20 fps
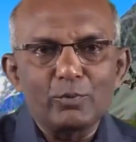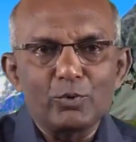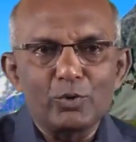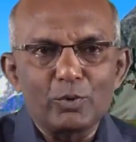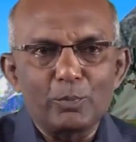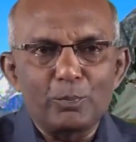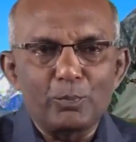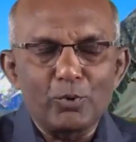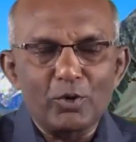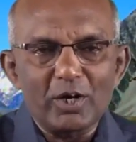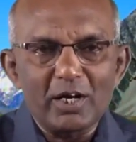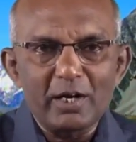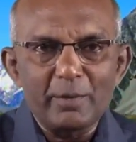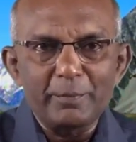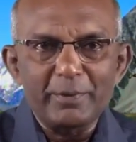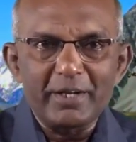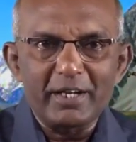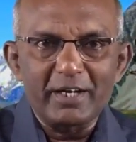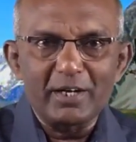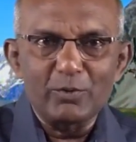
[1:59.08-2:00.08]
ஒரு
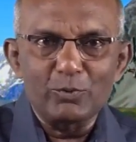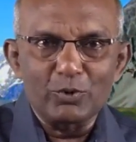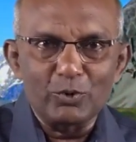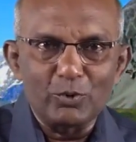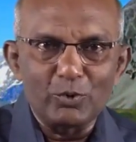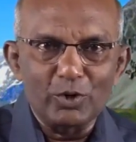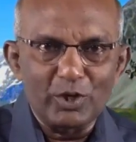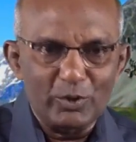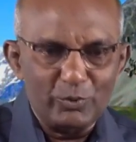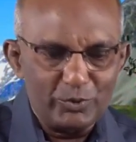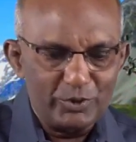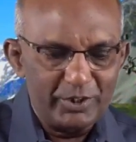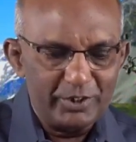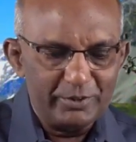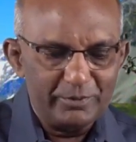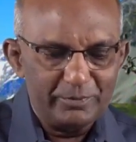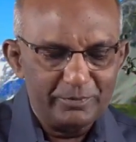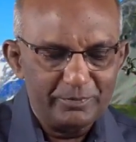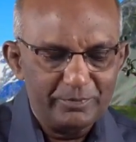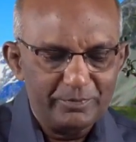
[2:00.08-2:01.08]
பொறாமையான ஒரு குணம் உண்டு
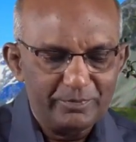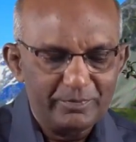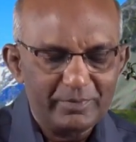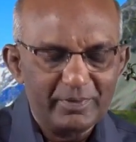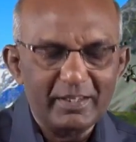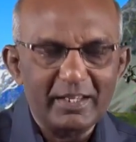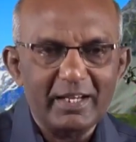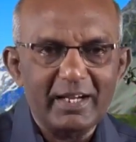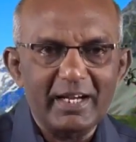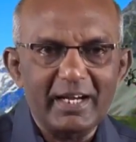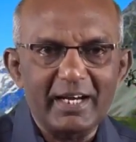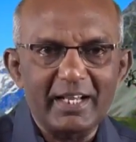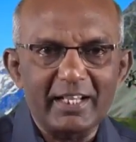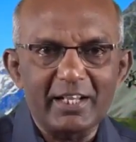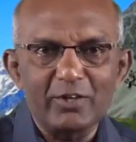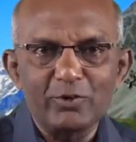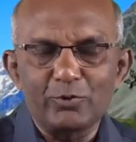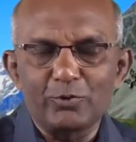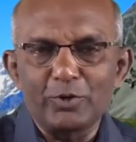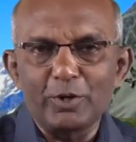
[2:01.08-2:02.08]

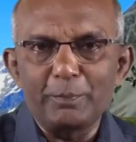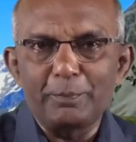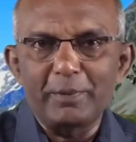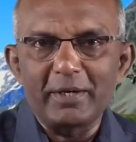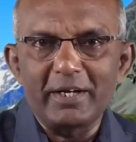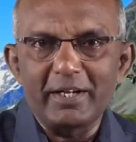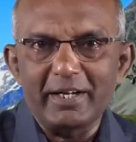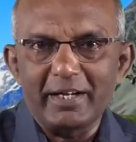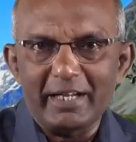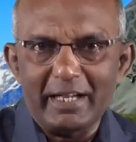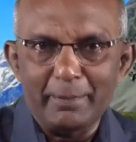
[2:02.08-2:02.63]
அதாவது குறிப்பாக